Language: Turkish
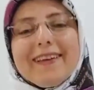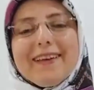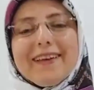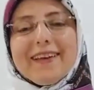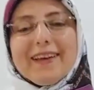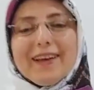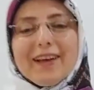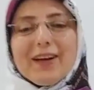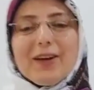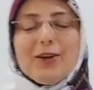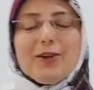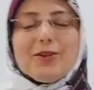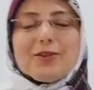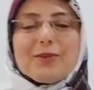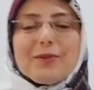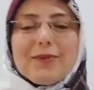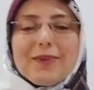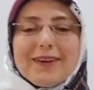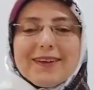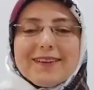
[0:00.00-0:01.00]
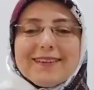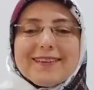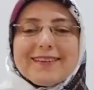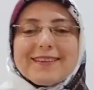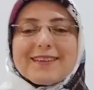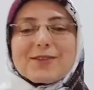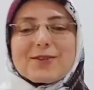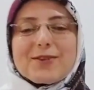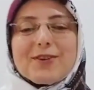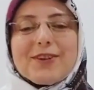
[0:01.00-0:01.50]
O zaman
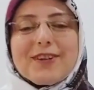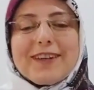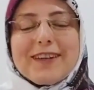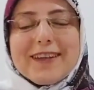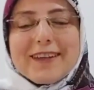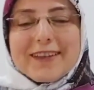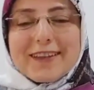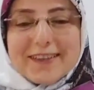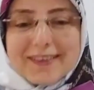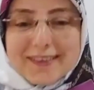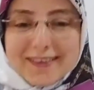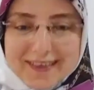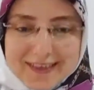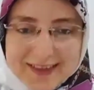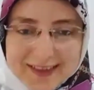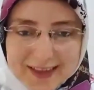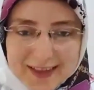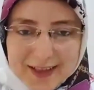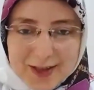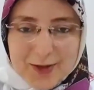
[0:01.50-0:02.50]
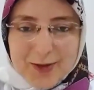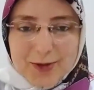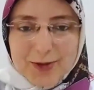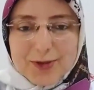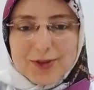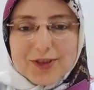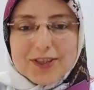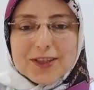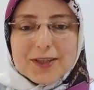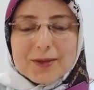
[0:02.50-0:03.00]
şöyle kısaca
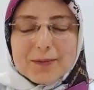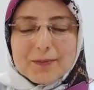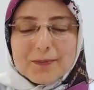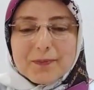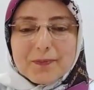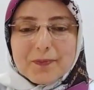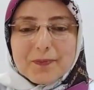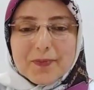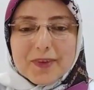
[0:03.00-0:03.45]
konuşalım.